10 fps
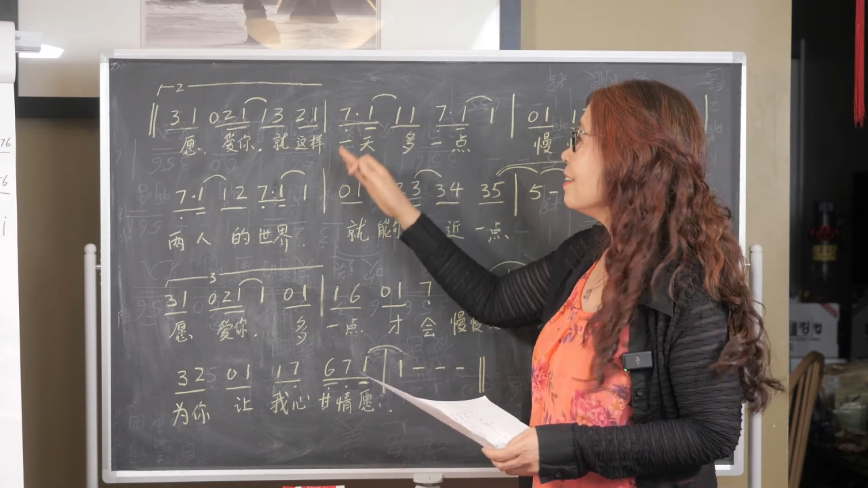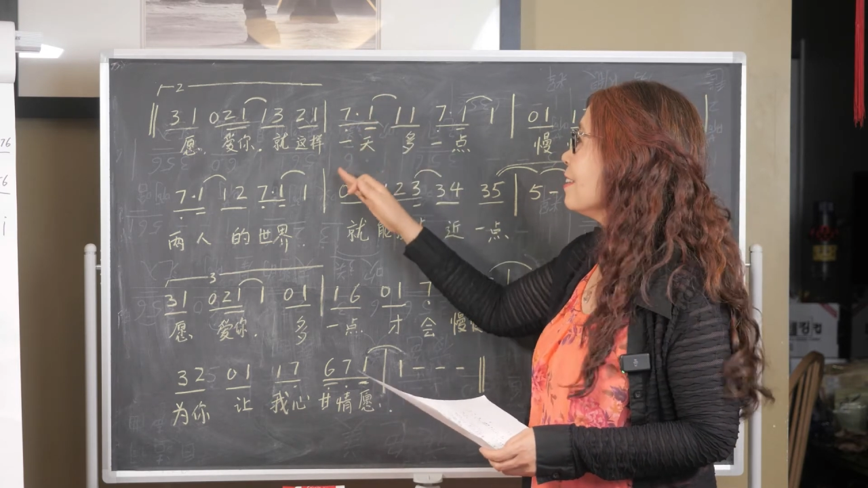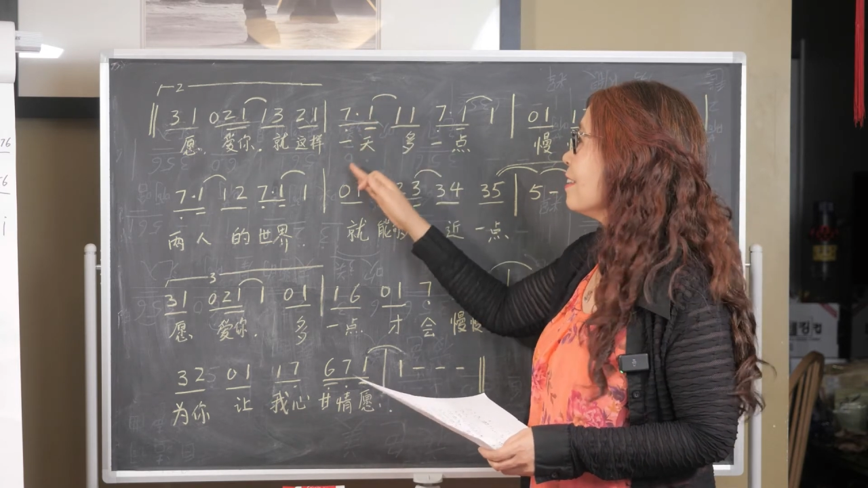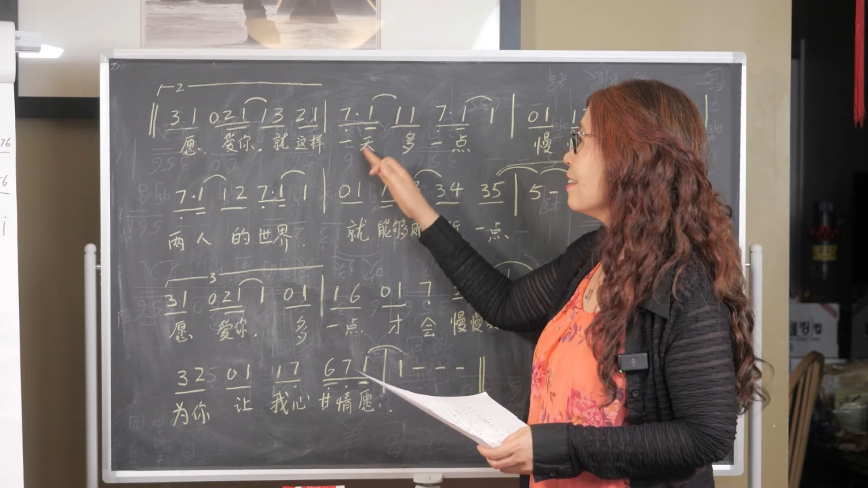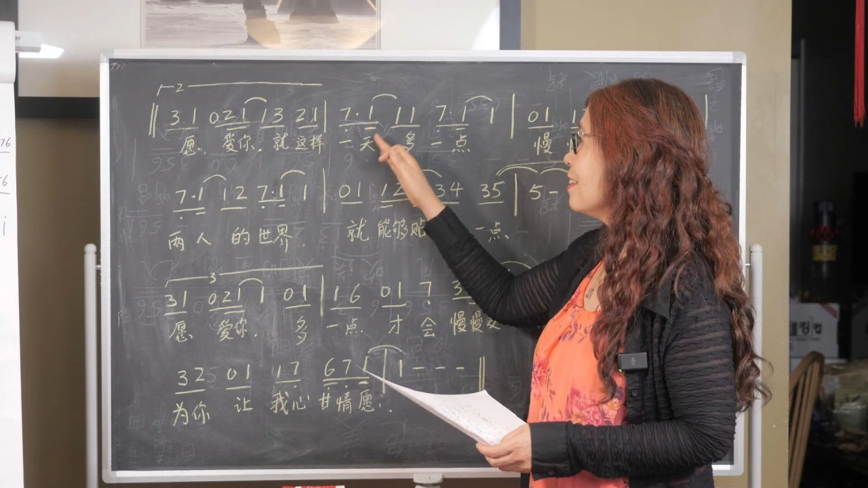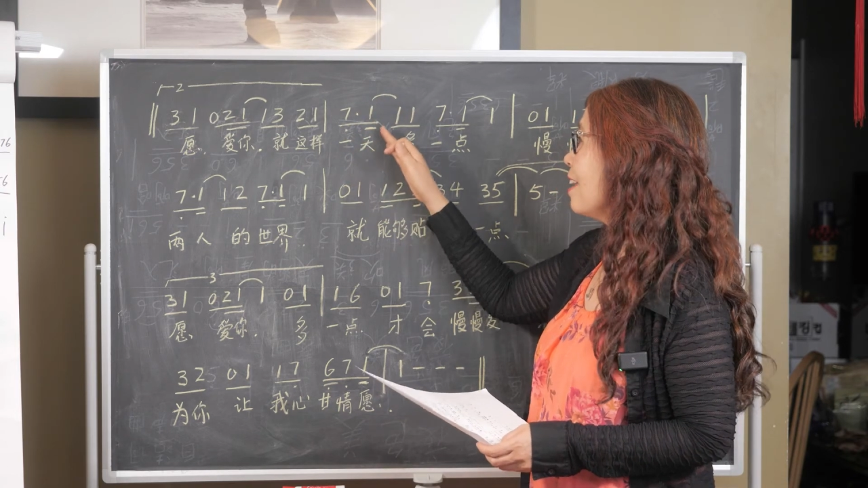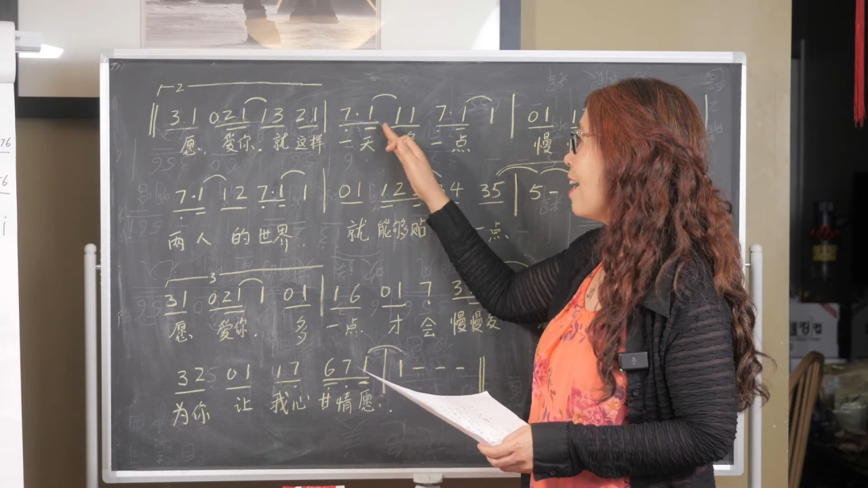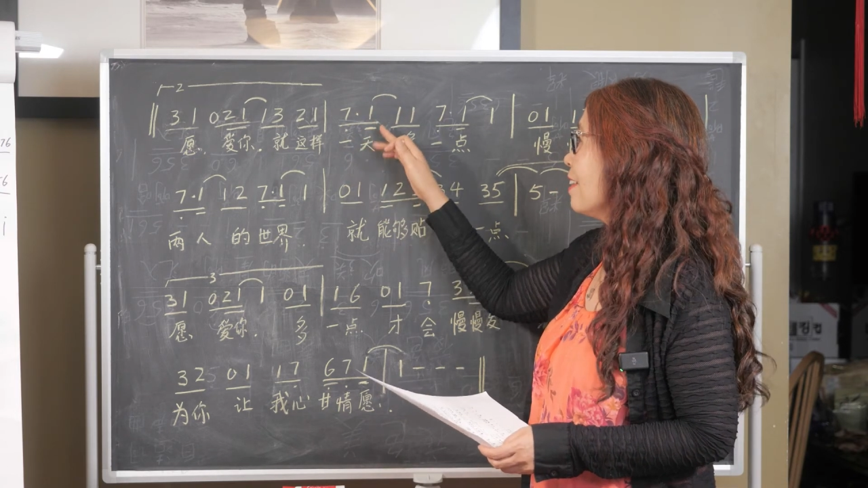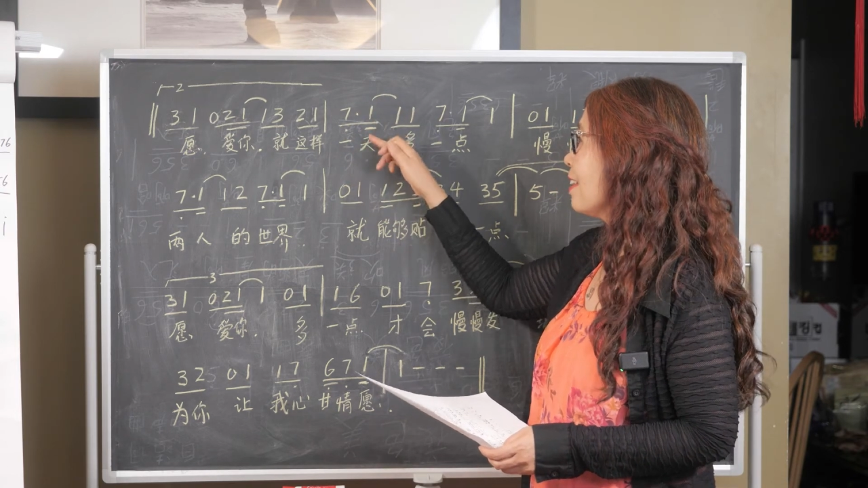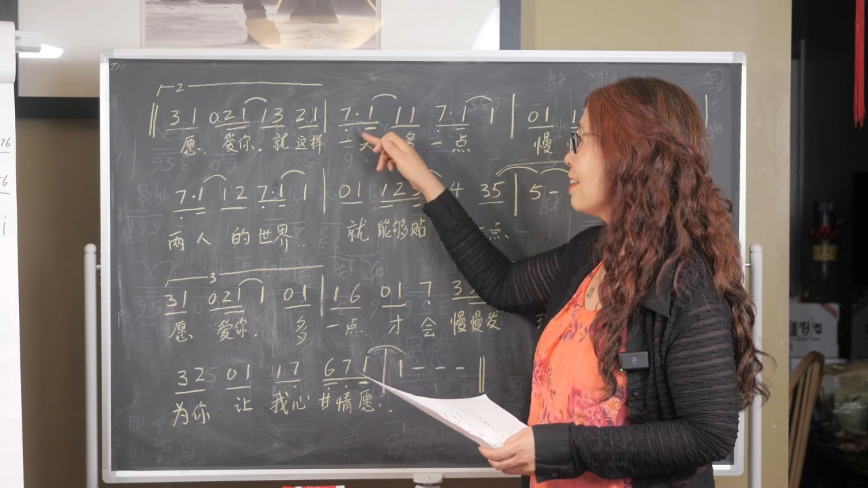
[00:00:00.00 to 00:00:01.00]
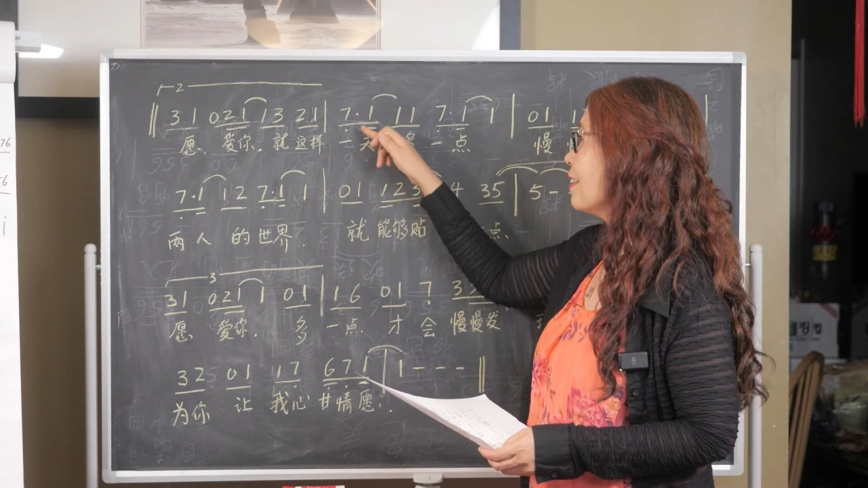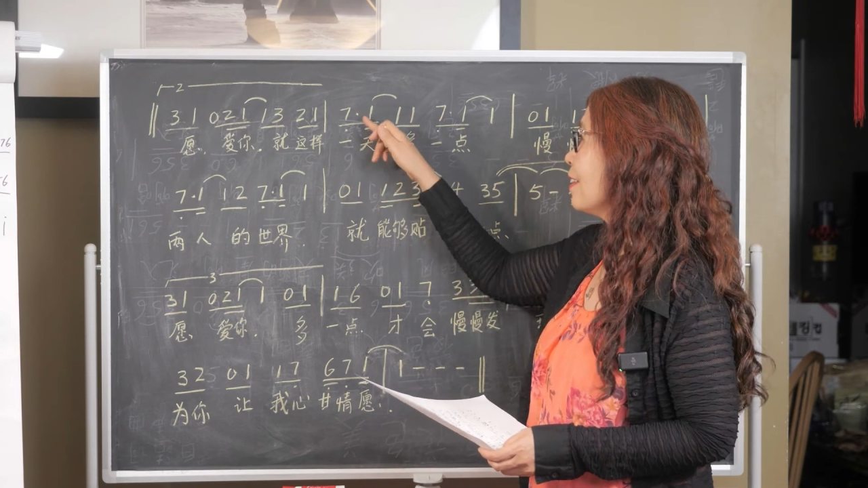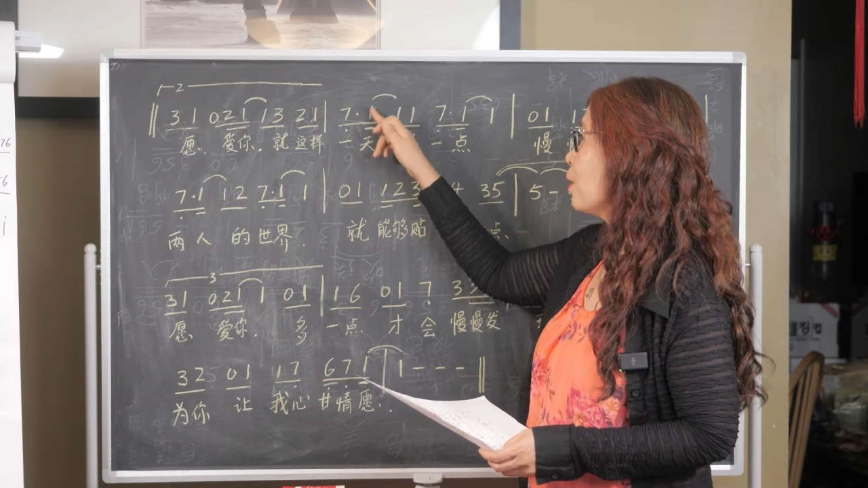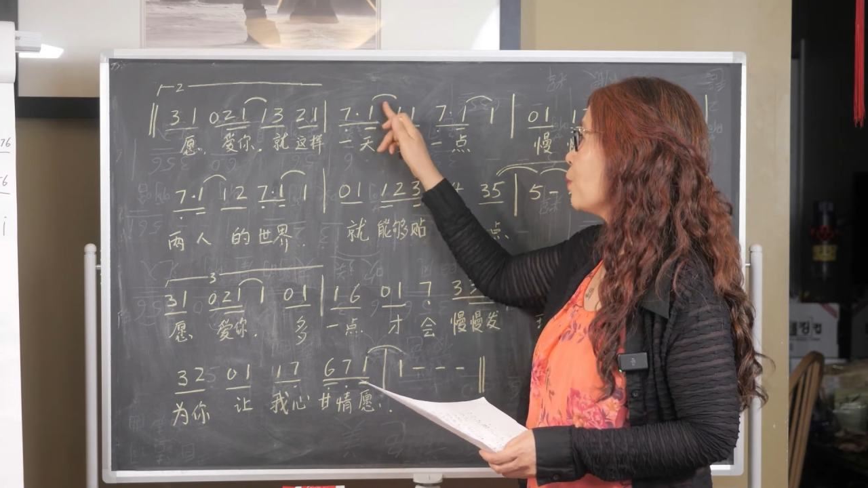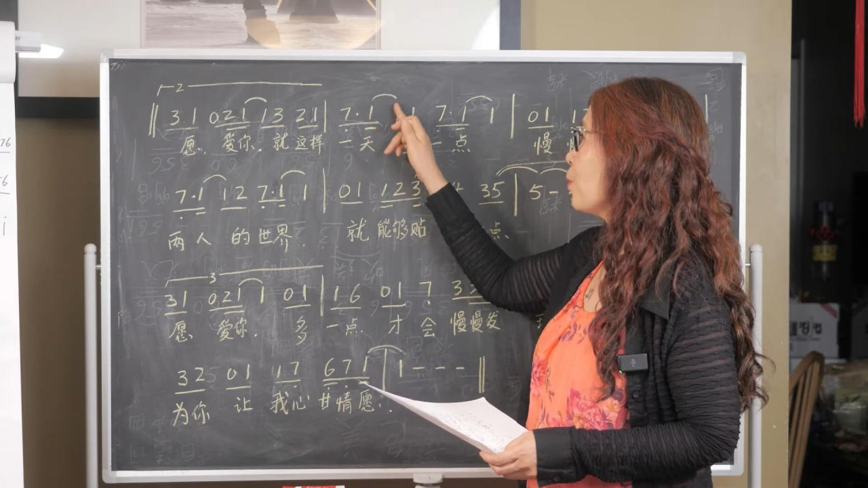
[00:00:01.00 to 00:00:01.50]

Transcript: 一天，但是天